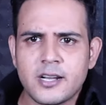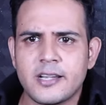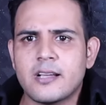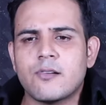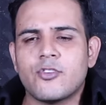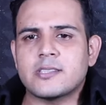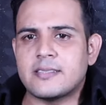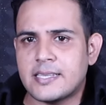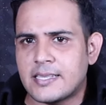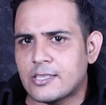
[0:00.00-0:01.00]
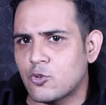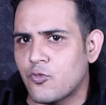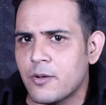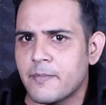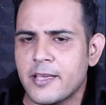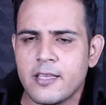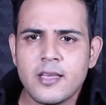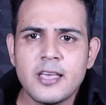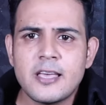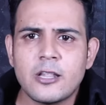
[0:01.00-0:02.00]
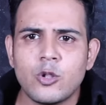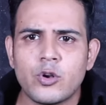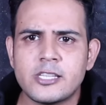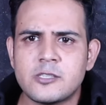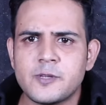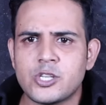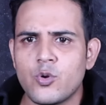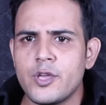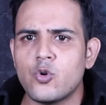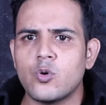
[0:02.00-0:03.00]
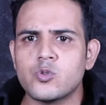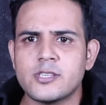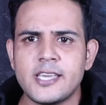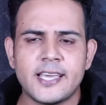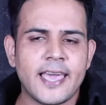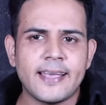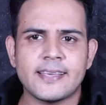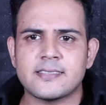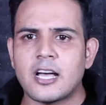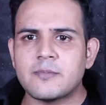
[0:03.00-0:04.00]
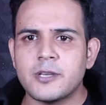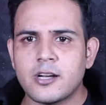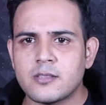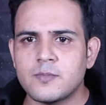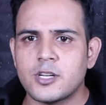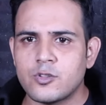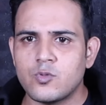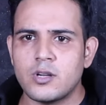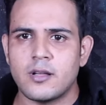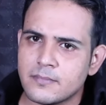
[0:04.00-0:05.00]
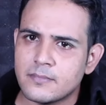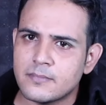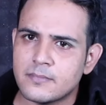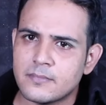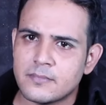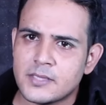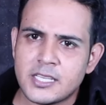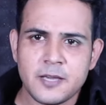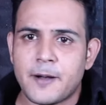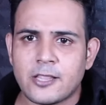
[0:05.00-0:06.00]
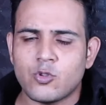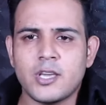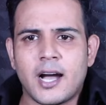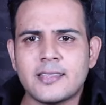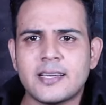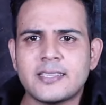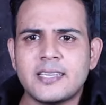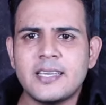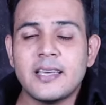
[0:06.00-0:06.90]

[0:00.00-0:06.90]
घंटे का वक्त दे दे तो फिर मैं लॉरेंस बिश्नोई को उसकी गैंग के साथ में ख़त्म कर दूंगा ये बात तो यहाँ तक थी